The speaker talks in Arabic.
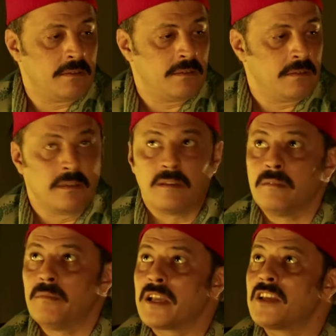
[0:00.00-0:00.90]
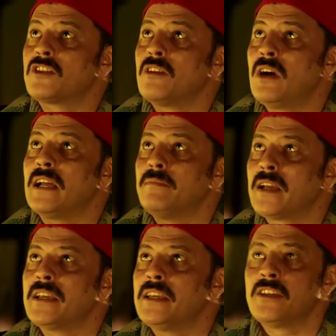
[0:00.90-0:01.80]
مؤاخذة يا عم ما تجيش دلوقتي
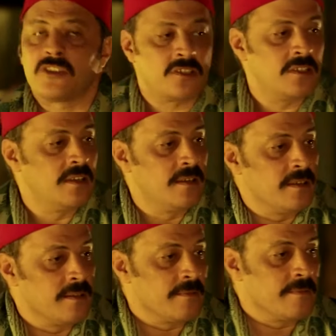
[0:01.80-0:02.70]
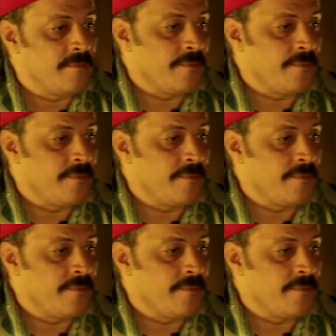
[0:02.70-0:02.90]
ما تجيش مؤاخذة